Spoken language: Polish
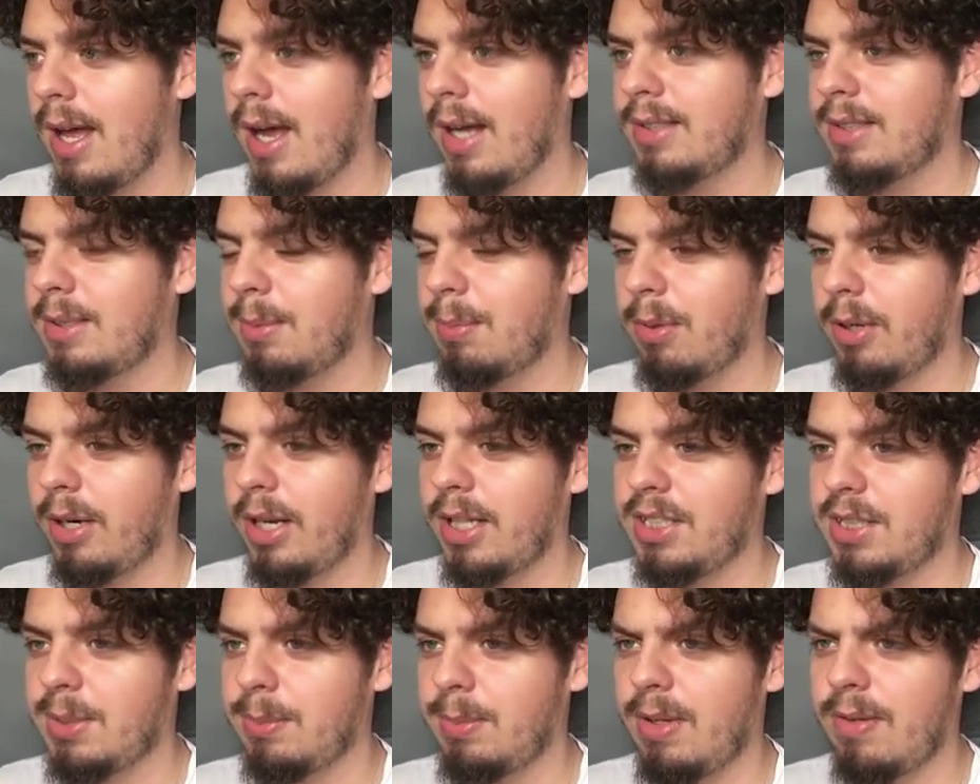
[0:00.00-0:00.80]
a chcę
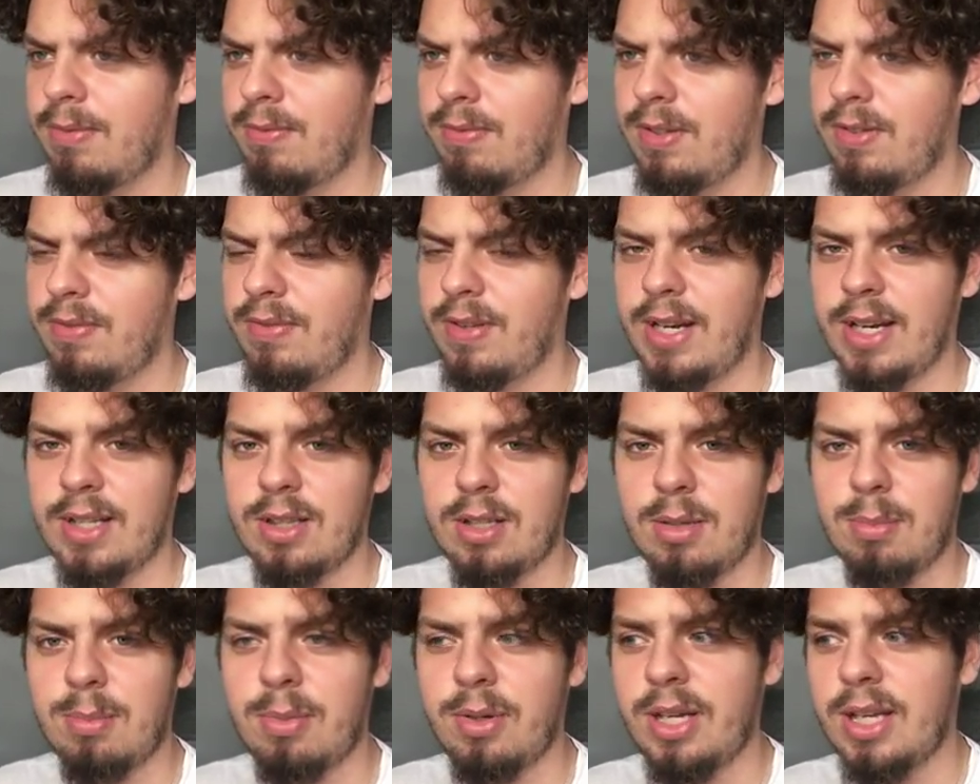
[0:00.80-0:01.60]
pograć sobie w
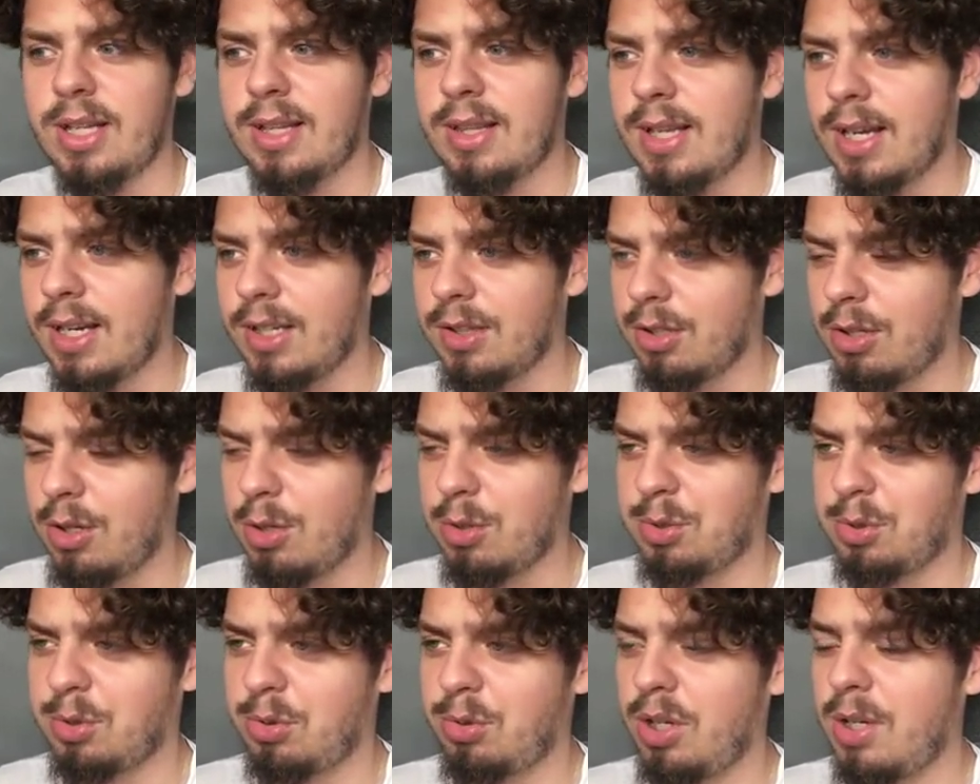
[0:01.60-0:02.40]
Fifkę, no bo jednak, no
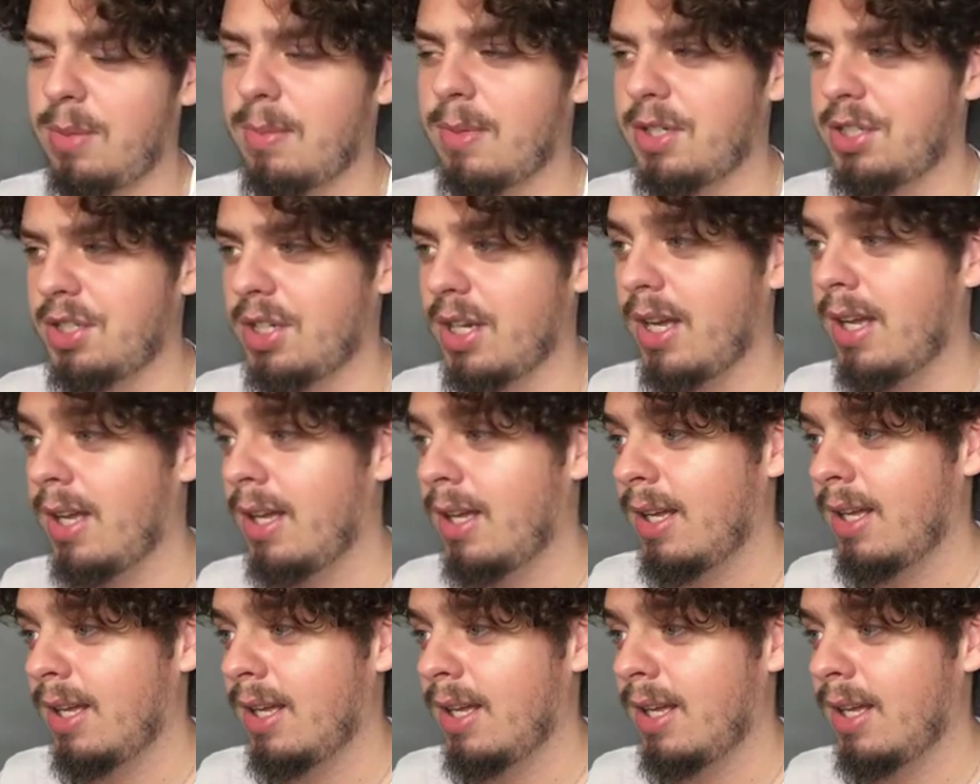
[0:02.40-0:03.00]
nie oszukujmy się.